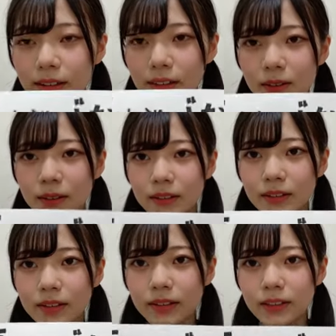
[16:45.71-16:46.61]
そう
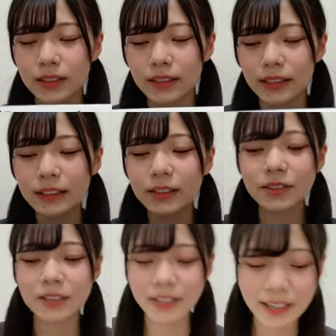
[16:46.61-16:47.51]

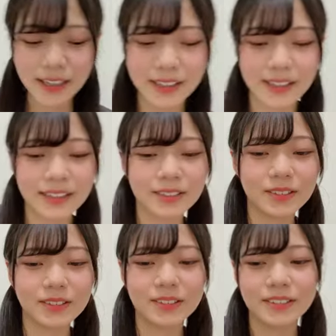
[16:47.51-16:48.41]
イントロがあの
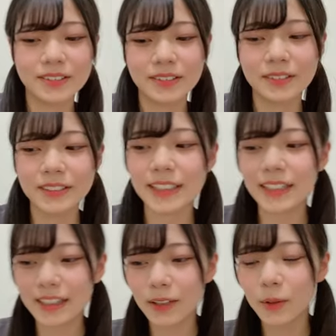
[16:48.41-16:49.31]
振り
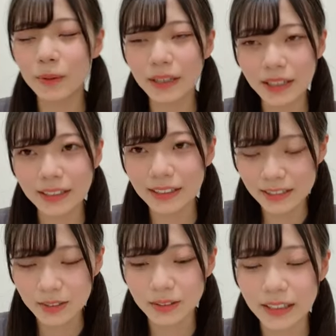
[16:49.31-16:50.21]
がね細かいんで
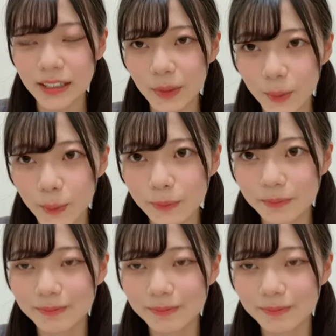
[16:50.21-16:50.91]
すよ意外と